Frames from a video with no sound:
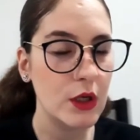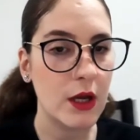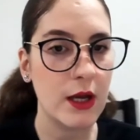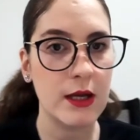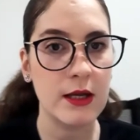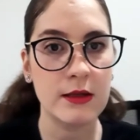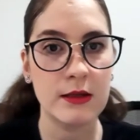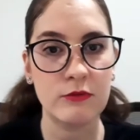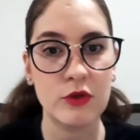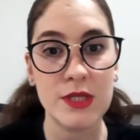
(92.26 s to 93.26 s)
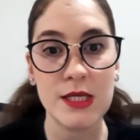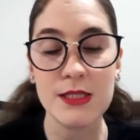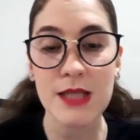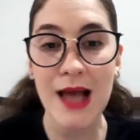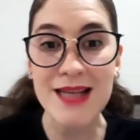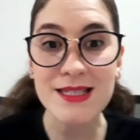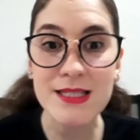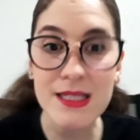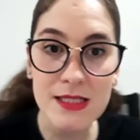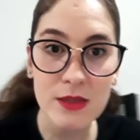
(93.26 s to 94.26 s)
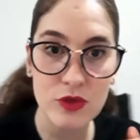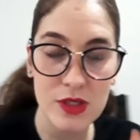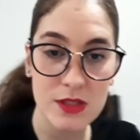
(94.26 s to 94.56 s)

É, vocês assistam, gente.